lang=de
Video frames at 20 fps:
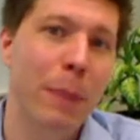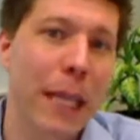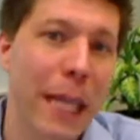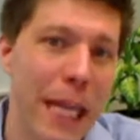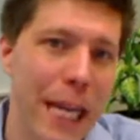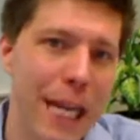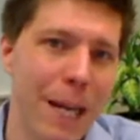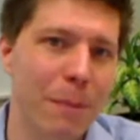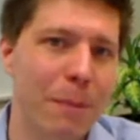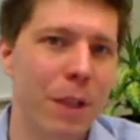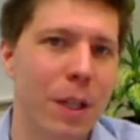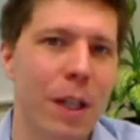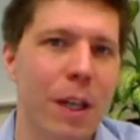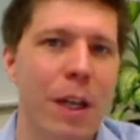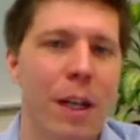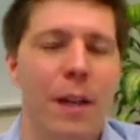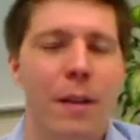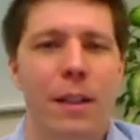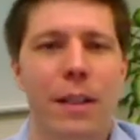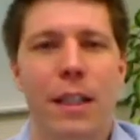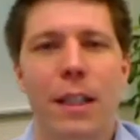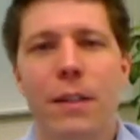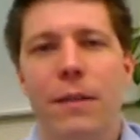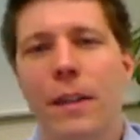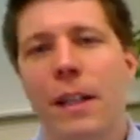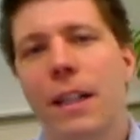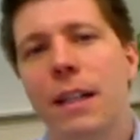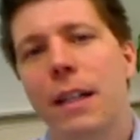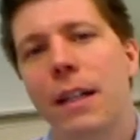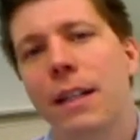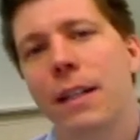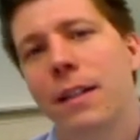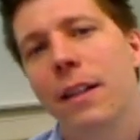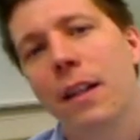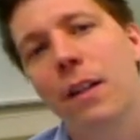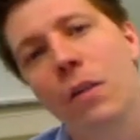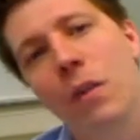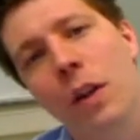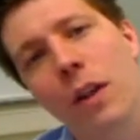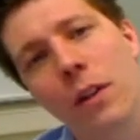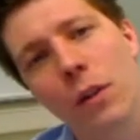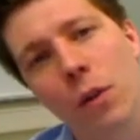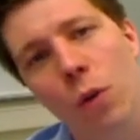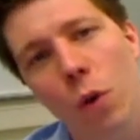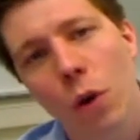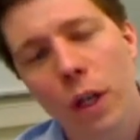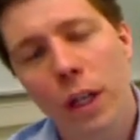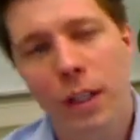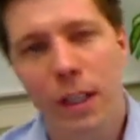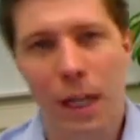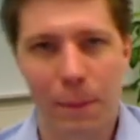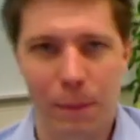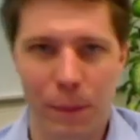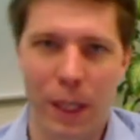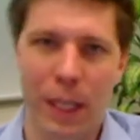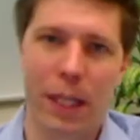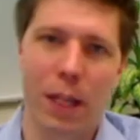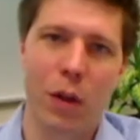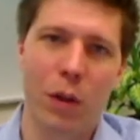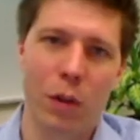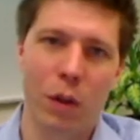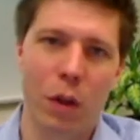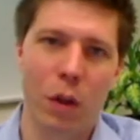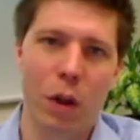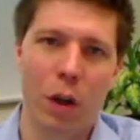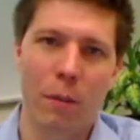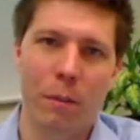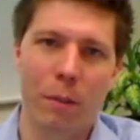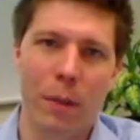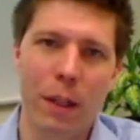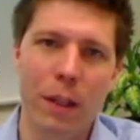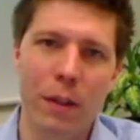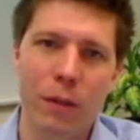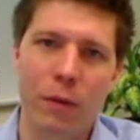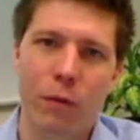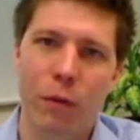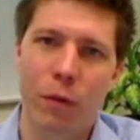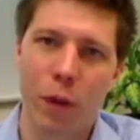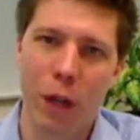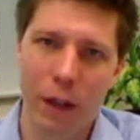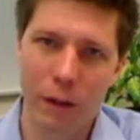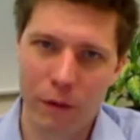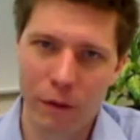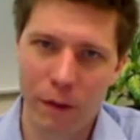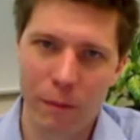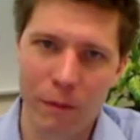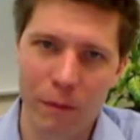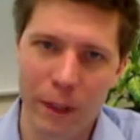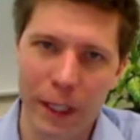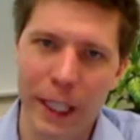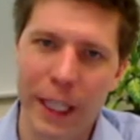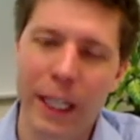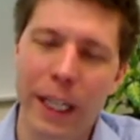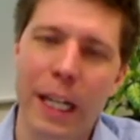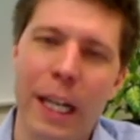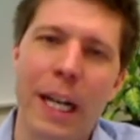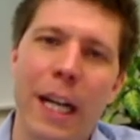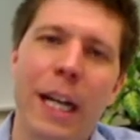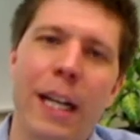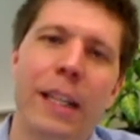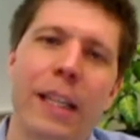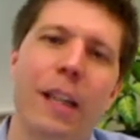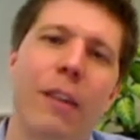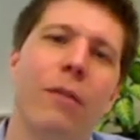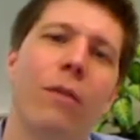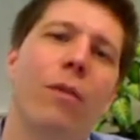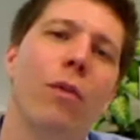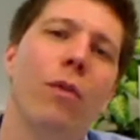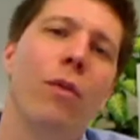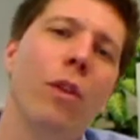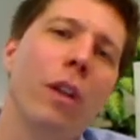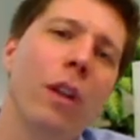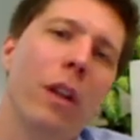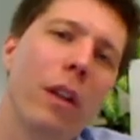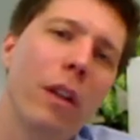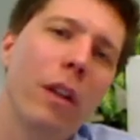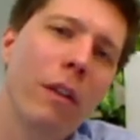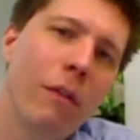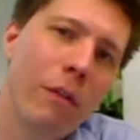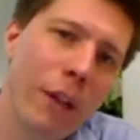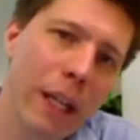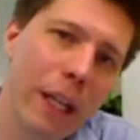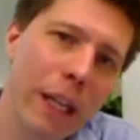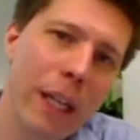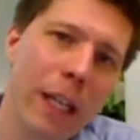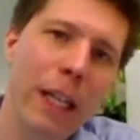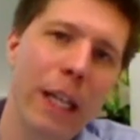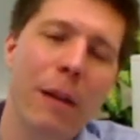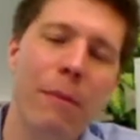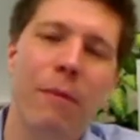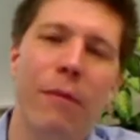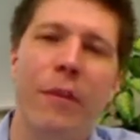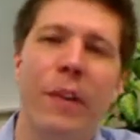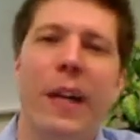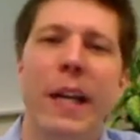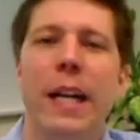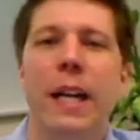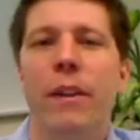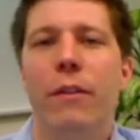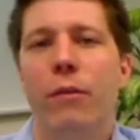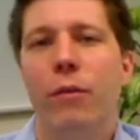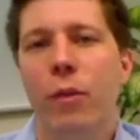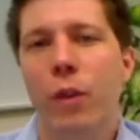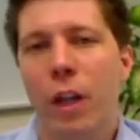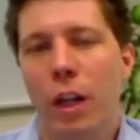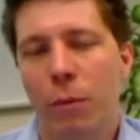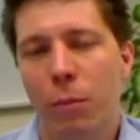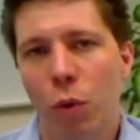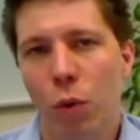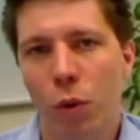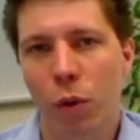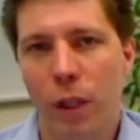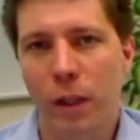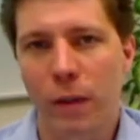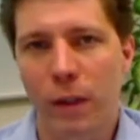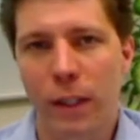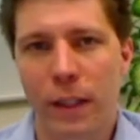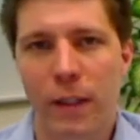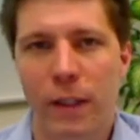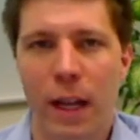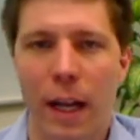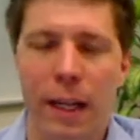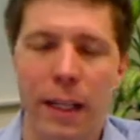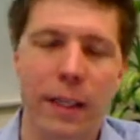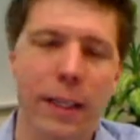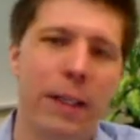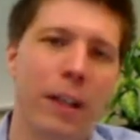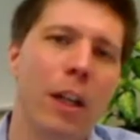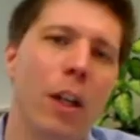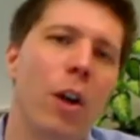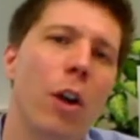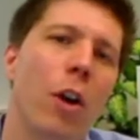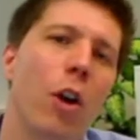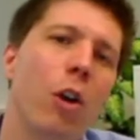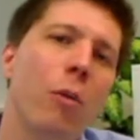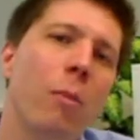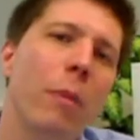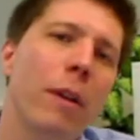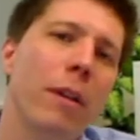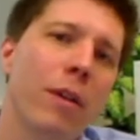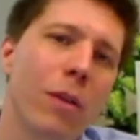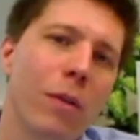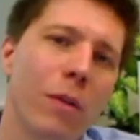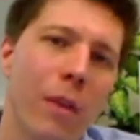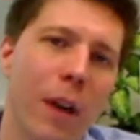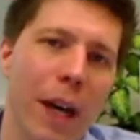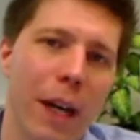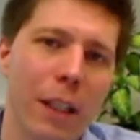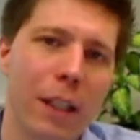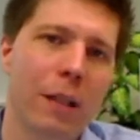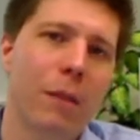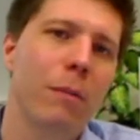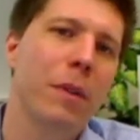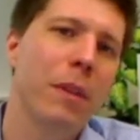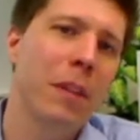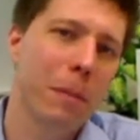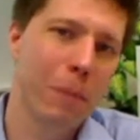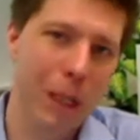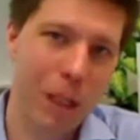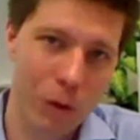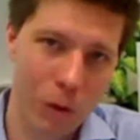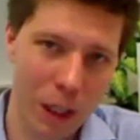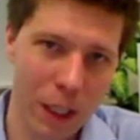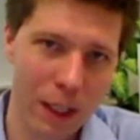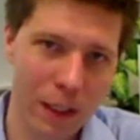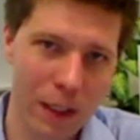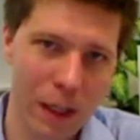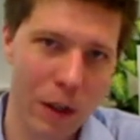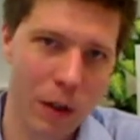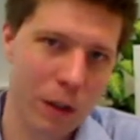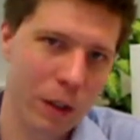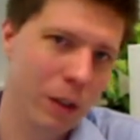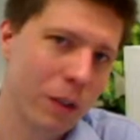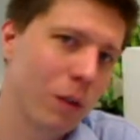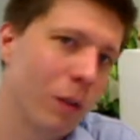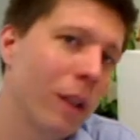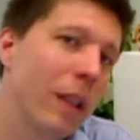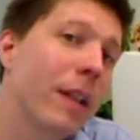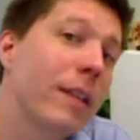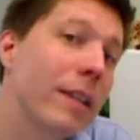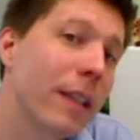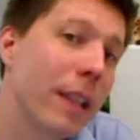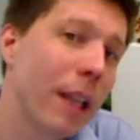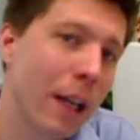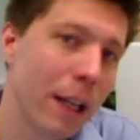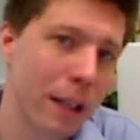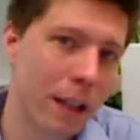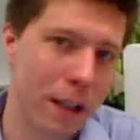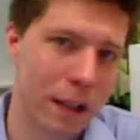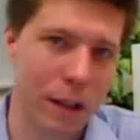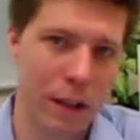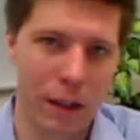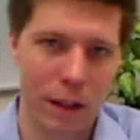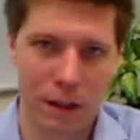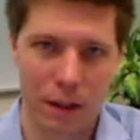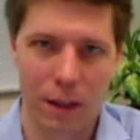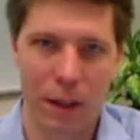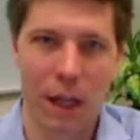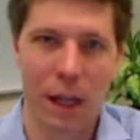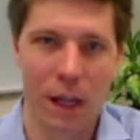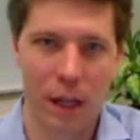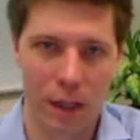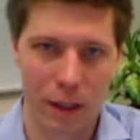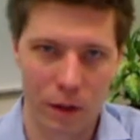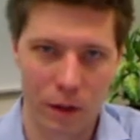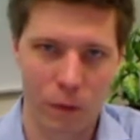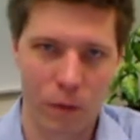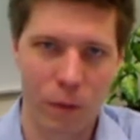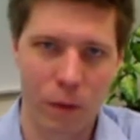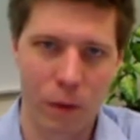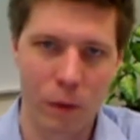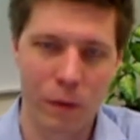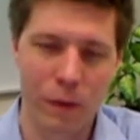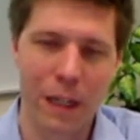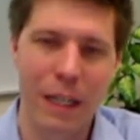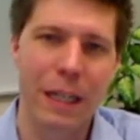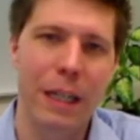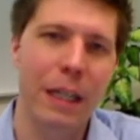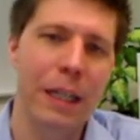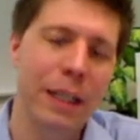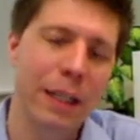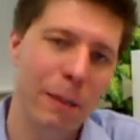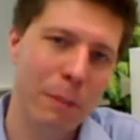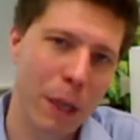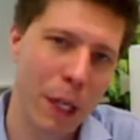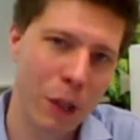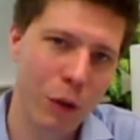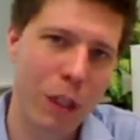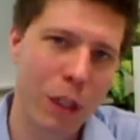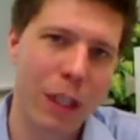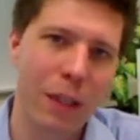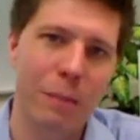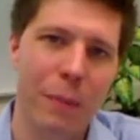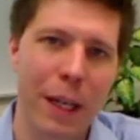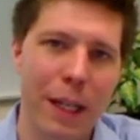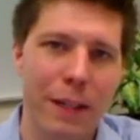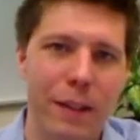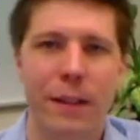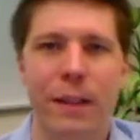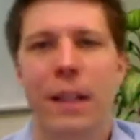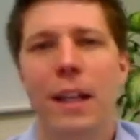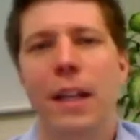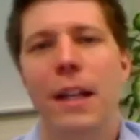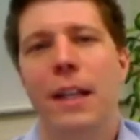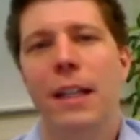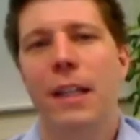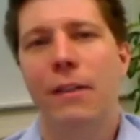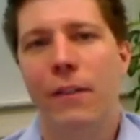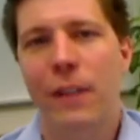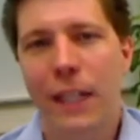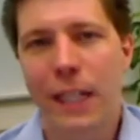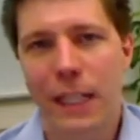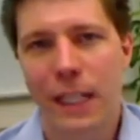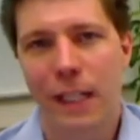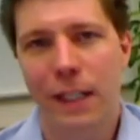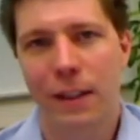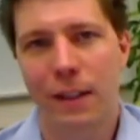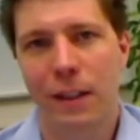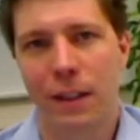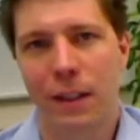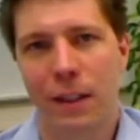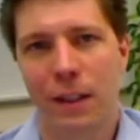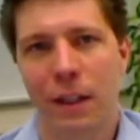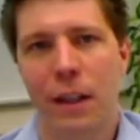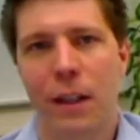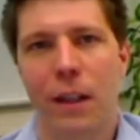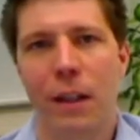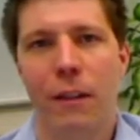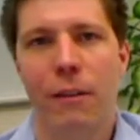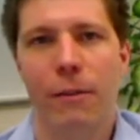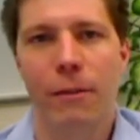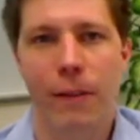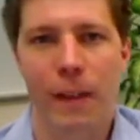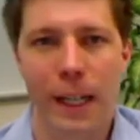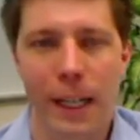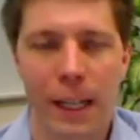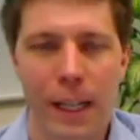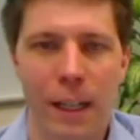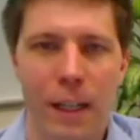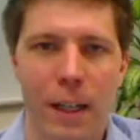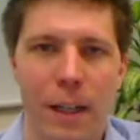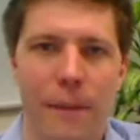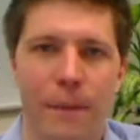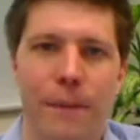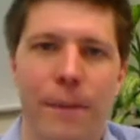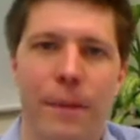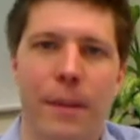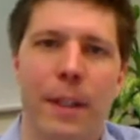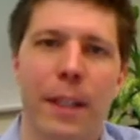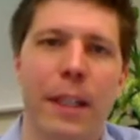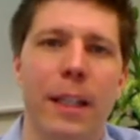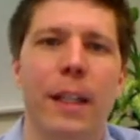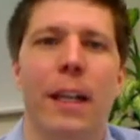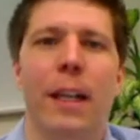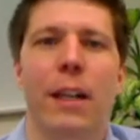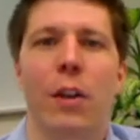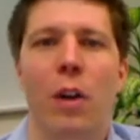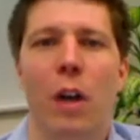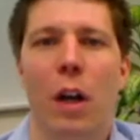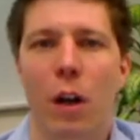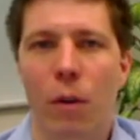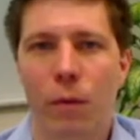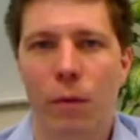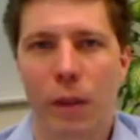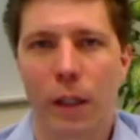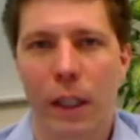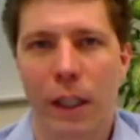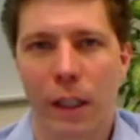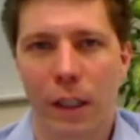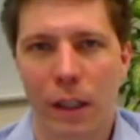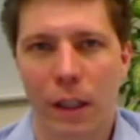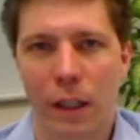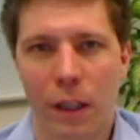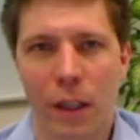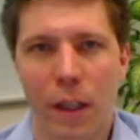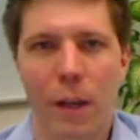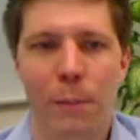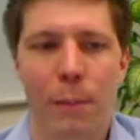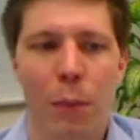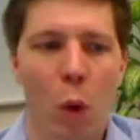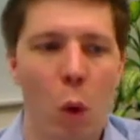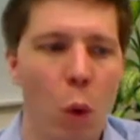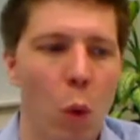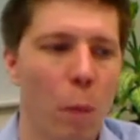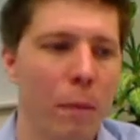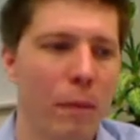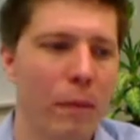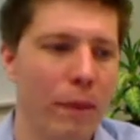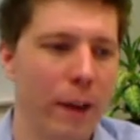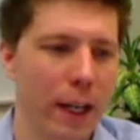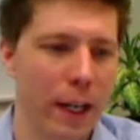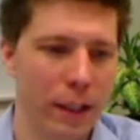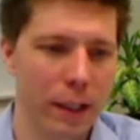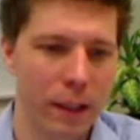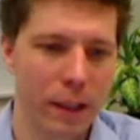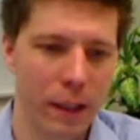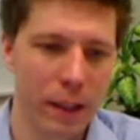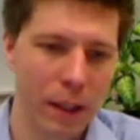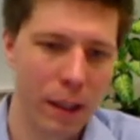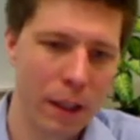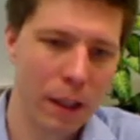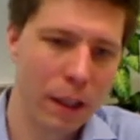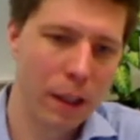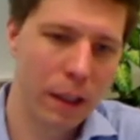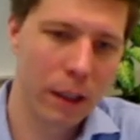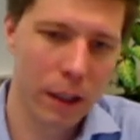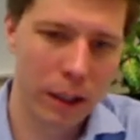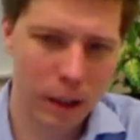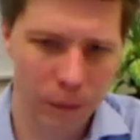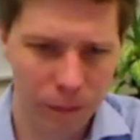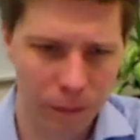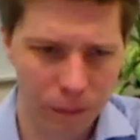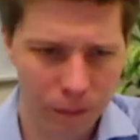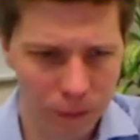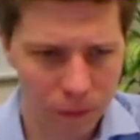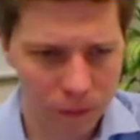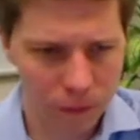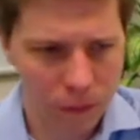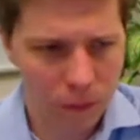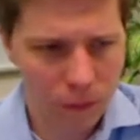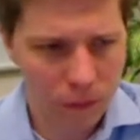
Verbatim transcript: behebt. Das heißt, wenn jetzt also ein neues Update rausgekommen ist für ein Firmenwiki, dann würden wir Ihnen empfehlen, für Ihre produktive Instanz immer zu warten, bis der Patch-Release raus ist und erst dann das einzuführen, weil in diesem Patch-Release meistens die wichtigsten Fehler, die da noch auftreten, behoben werden. Ähm,